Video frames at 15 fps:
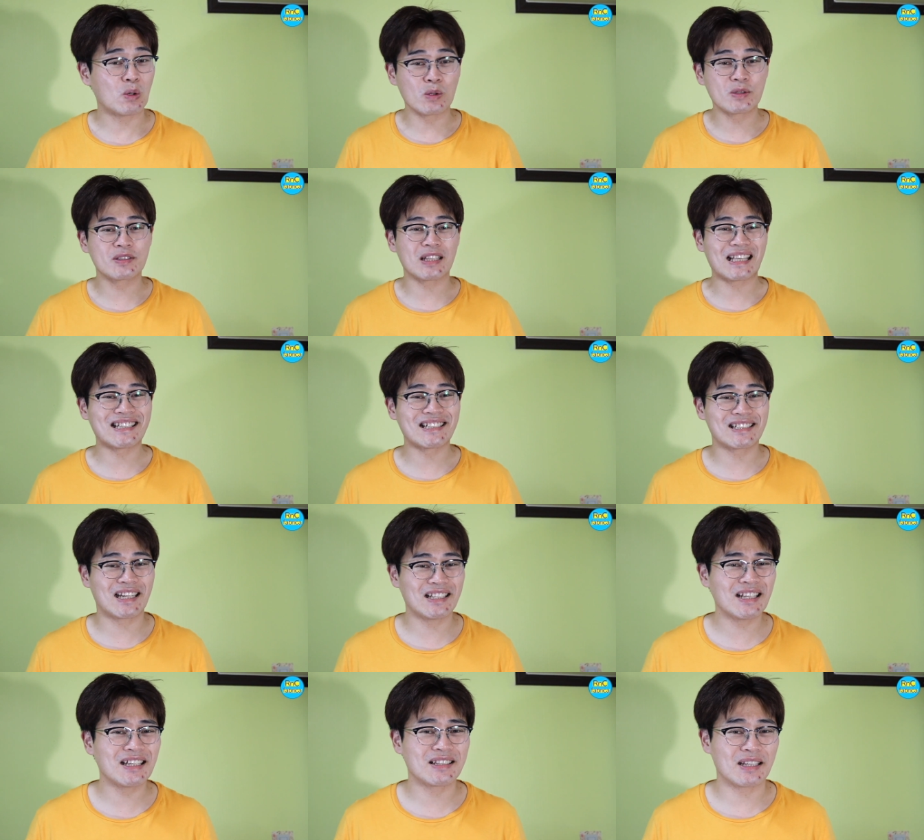Los
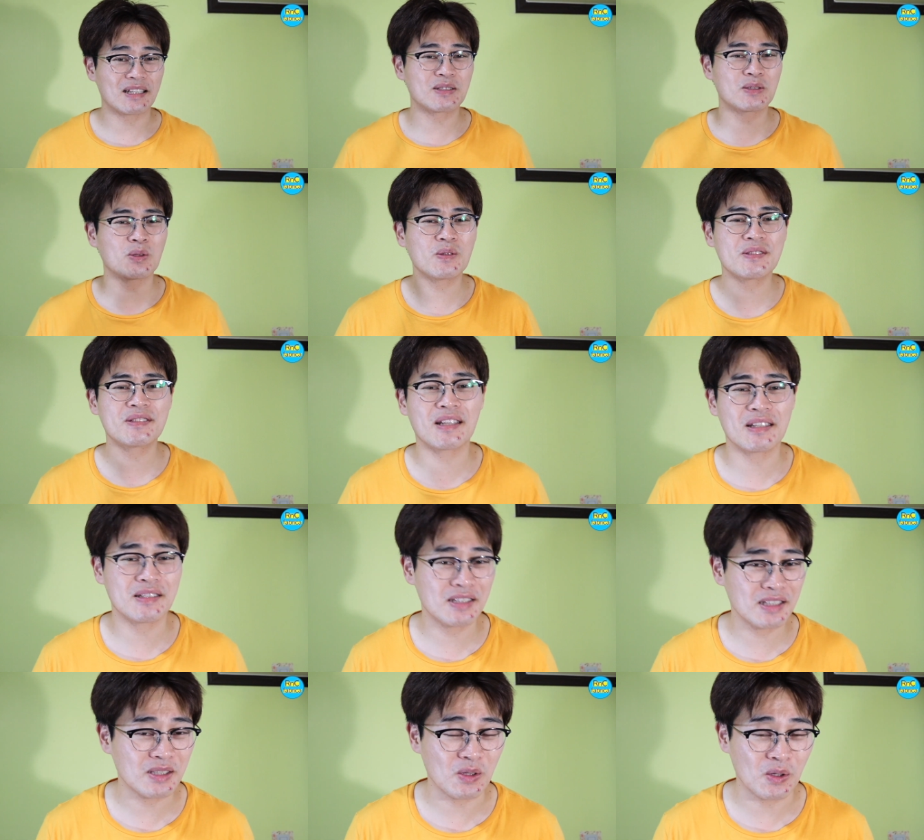ingredientes son
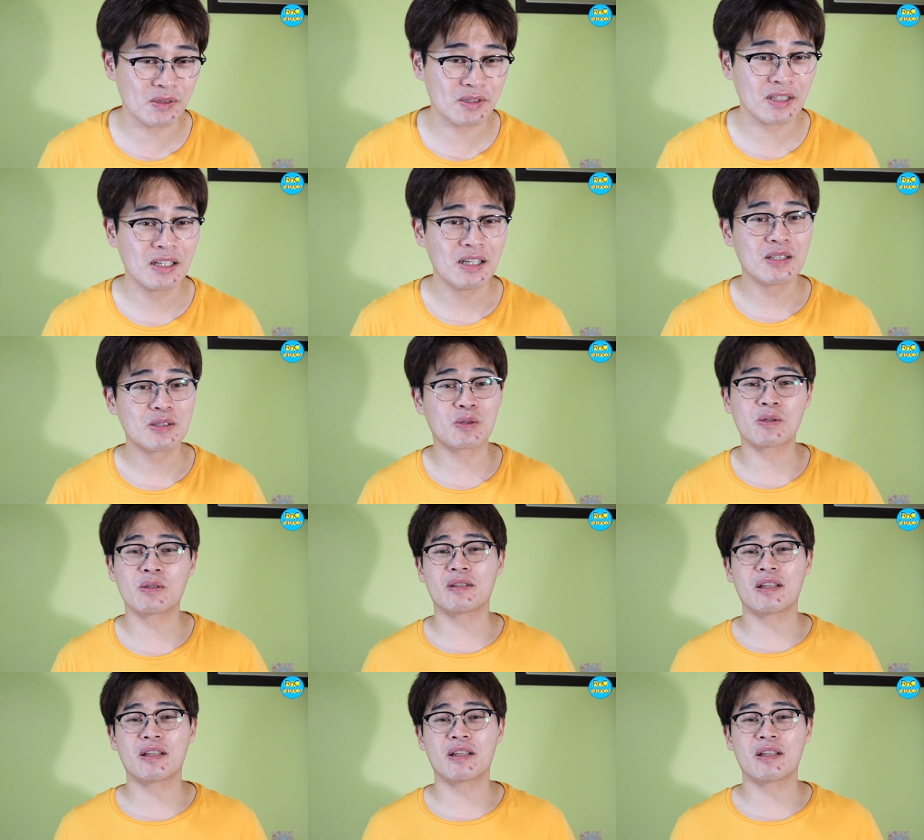sencillos, solo